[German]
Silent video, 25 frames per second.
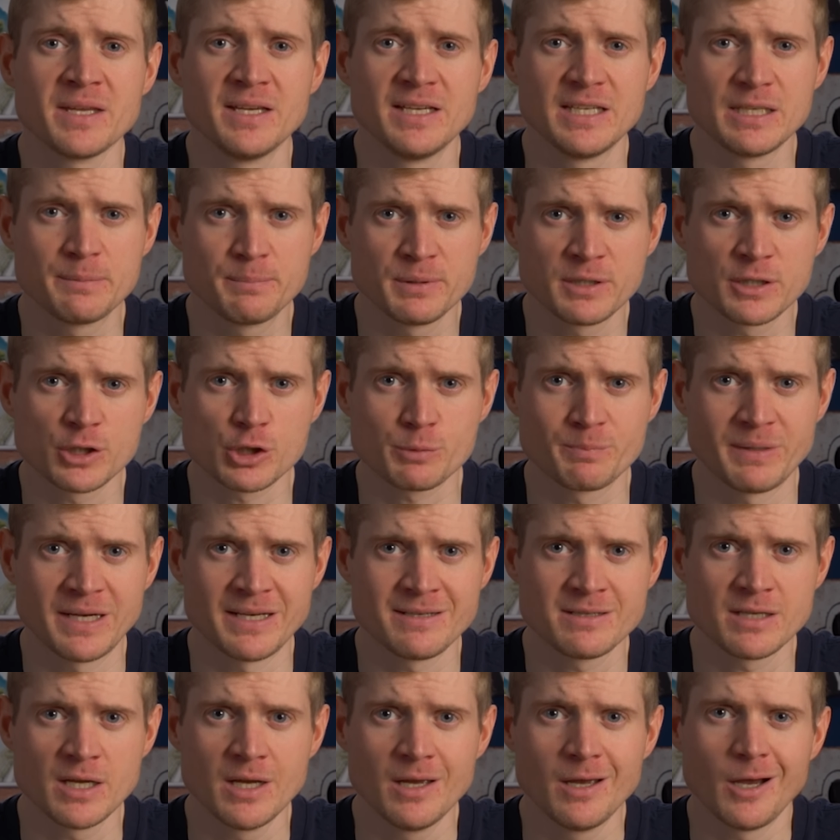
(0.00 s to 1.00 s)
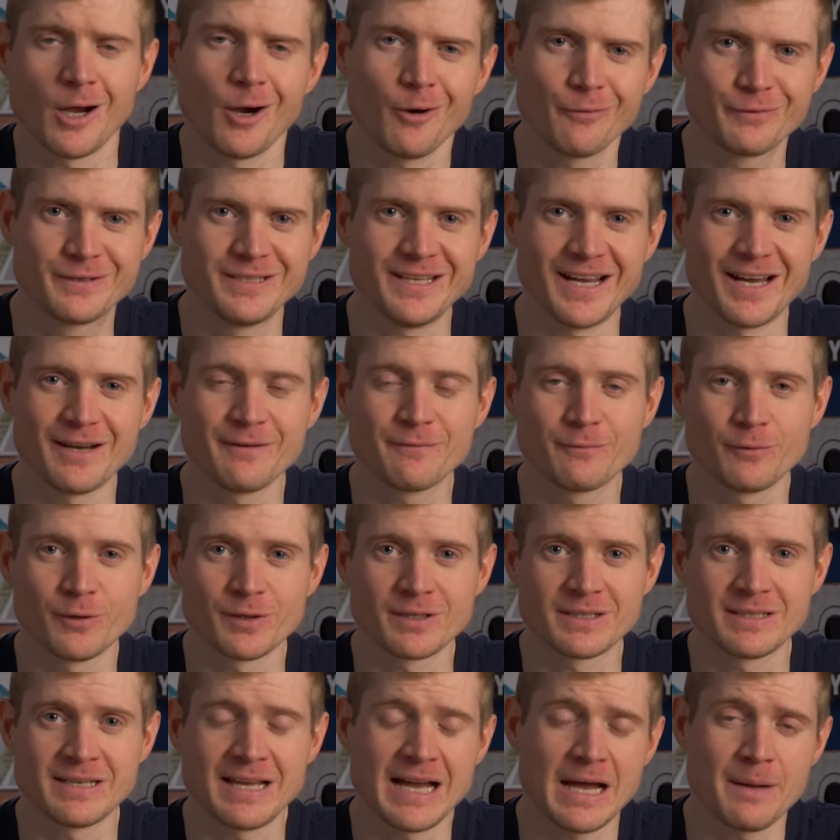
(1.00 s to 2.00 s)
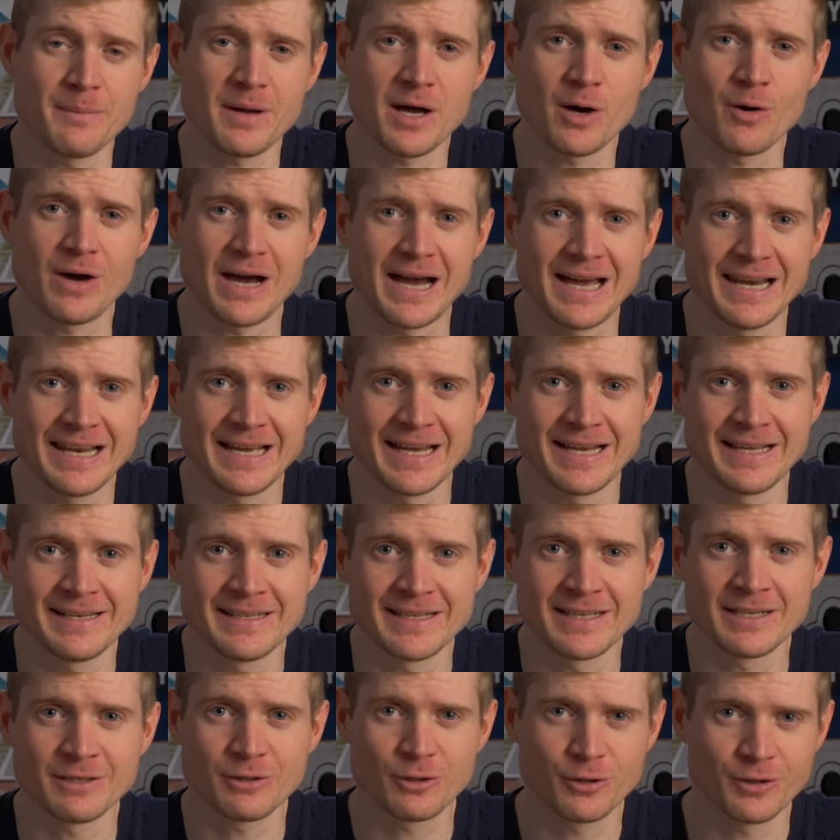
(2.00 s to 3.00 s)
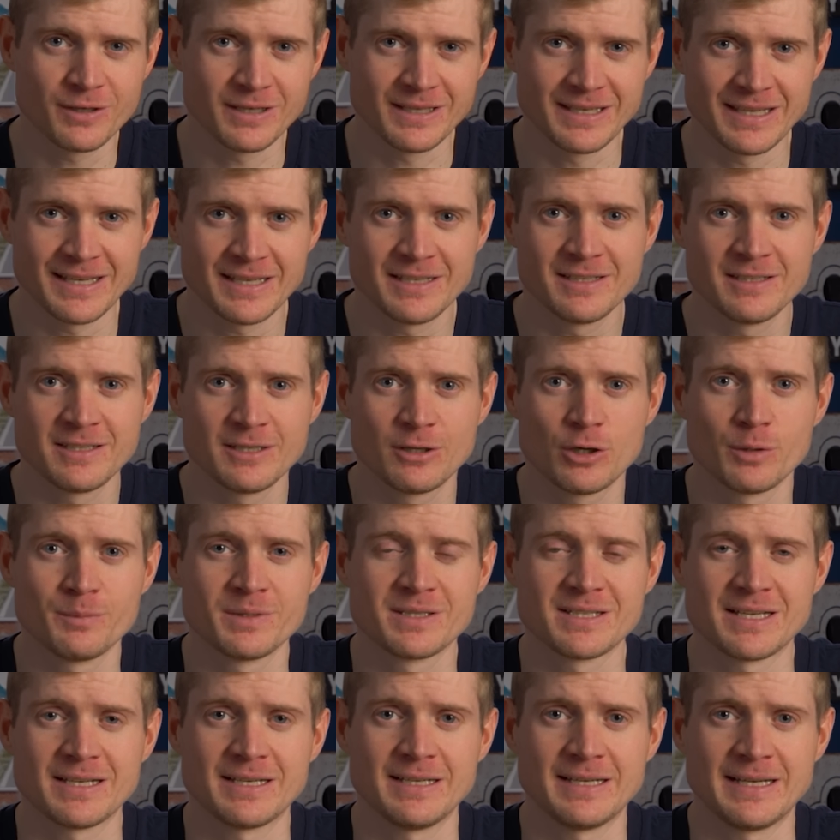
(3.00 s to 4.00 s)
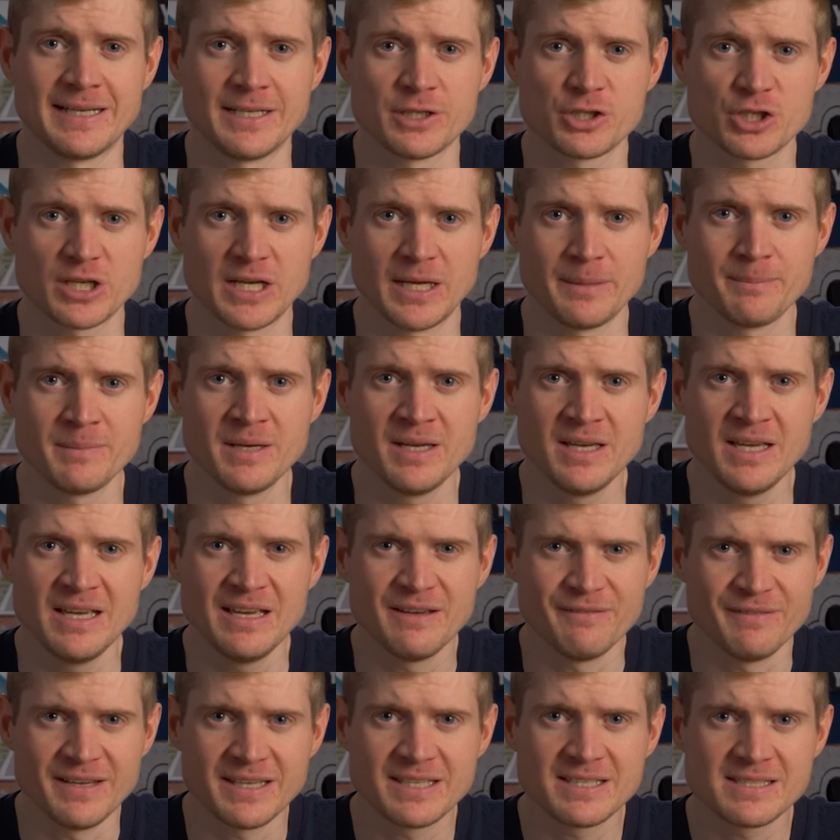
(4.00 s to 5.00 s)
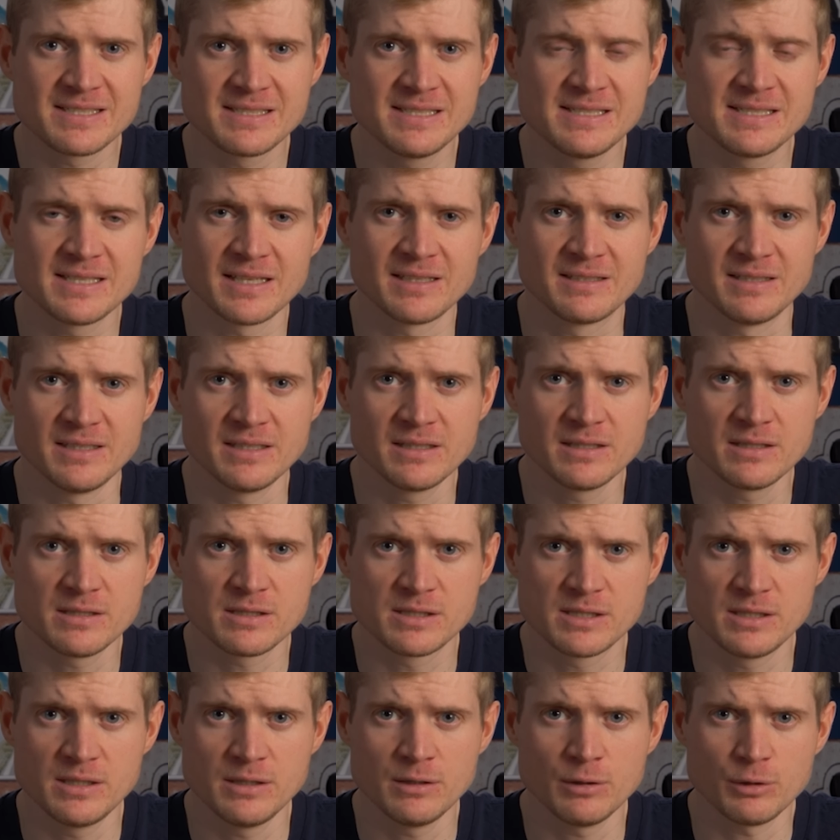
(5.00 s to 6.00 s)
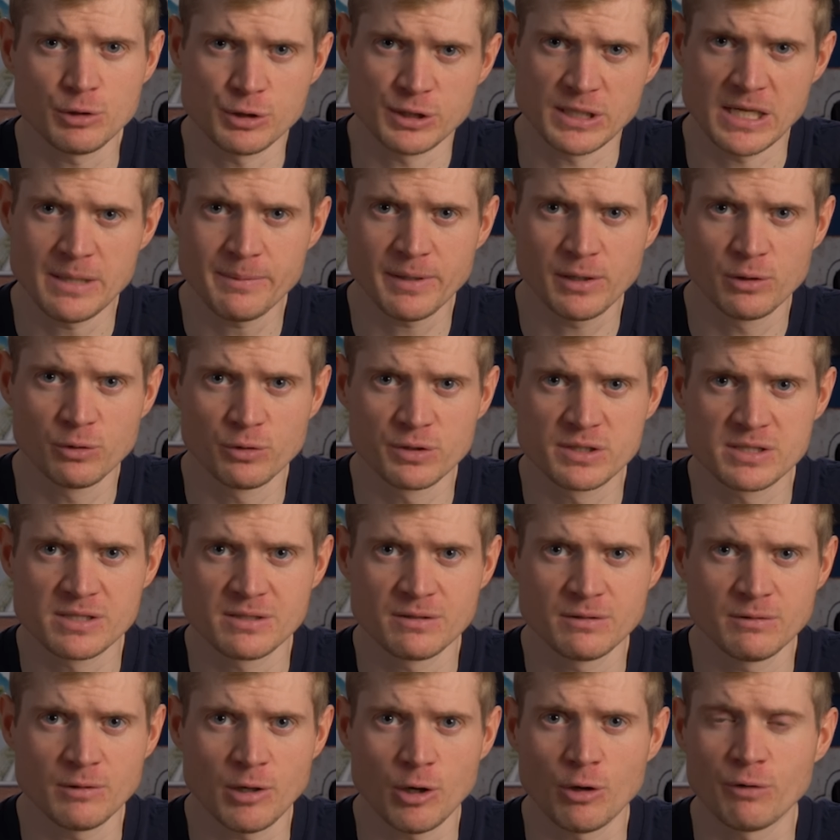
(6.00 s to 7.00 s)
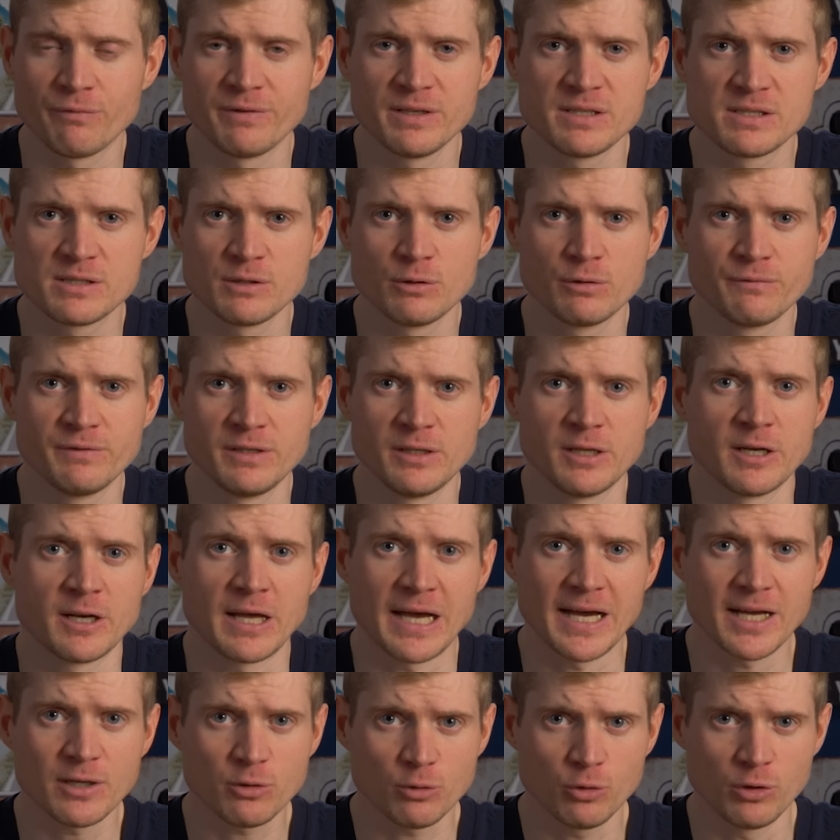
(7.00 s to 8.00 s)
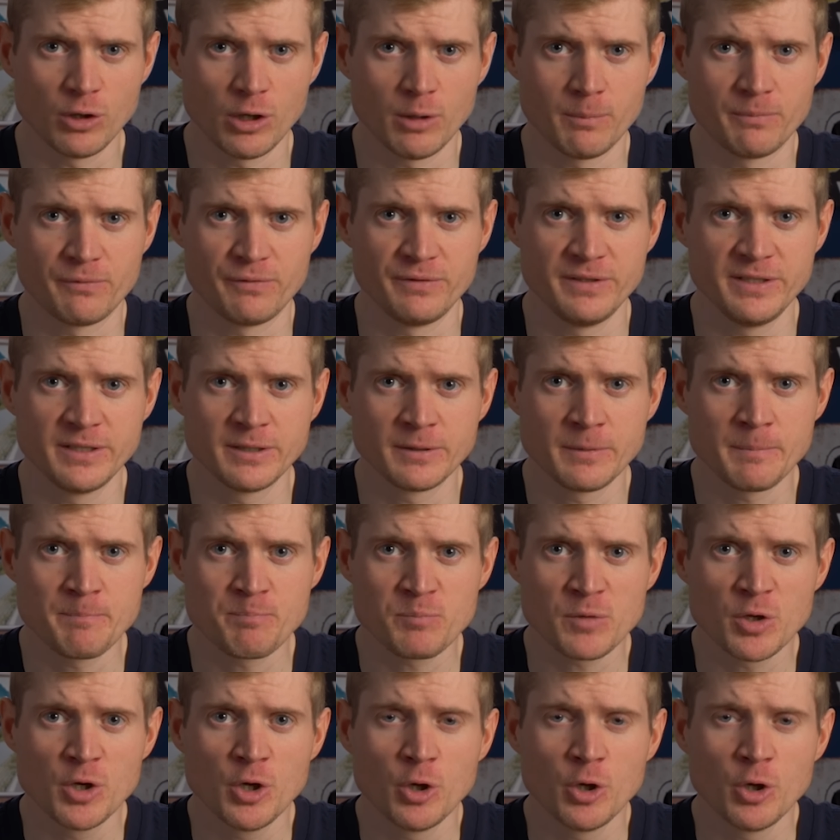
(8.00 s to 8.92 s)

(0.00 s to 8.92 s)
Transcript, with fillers: Ich bin gespannt auf die Antworten, aber auch alle anderen können gerne in die Kommentare reinschreiben, welches dieser Dinge Sie selber nutzen, auch wenn Sie irgendwie in den Radurlaub fliegen.